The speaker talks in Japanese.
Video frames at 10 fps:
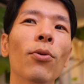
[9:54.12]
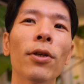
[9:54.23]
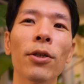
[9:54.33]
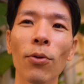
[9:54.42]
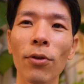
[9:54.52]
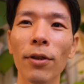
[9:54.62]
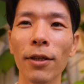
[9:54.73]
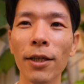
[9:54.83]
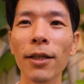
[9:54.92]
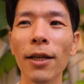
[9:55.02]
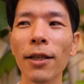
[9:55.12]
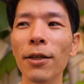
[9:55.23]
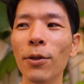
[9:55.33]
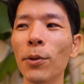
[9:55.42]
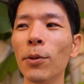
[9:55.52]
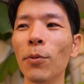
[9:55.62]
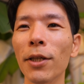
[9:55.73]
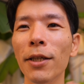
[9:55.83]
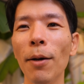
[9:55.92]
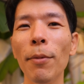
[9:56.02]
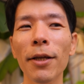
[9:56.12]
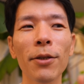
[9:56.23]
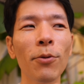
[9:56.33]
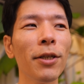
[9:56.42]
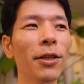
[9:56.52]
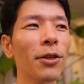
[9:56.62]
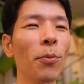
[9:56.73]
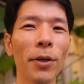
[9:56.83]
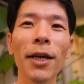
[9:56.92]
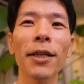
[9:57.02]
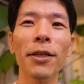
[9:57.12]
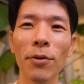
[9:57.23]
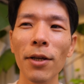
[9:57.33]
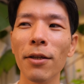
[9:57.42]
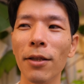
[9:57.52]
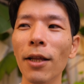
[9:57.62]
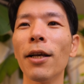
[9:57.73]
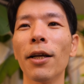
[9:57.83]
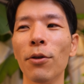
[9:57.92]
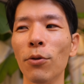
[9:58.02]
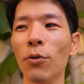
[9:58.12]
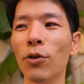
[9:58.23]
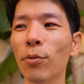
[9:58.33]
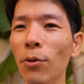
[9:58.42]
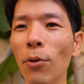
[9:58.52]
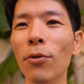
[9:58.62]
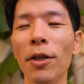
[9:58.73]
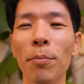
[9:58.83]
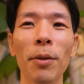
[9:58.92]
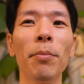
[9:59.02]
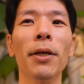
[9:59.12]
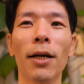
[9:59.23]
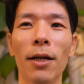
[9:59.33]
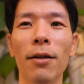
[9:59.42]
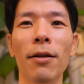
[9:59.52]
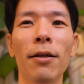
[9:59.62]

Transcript: の、人、人間ってそもそもにあんまり人に興味ないんですよね。なんでかっていうと、自分のことでいっぱいいっぱいだから、